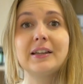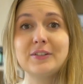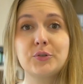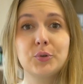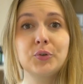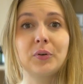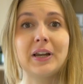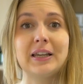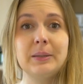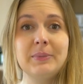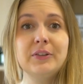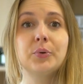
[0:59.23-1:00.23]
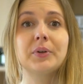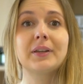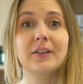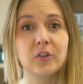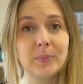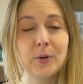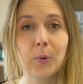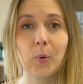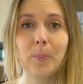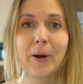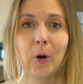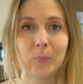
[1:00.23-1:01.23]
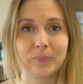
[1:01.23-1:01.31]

et ce dans la limite de 15 000 euros par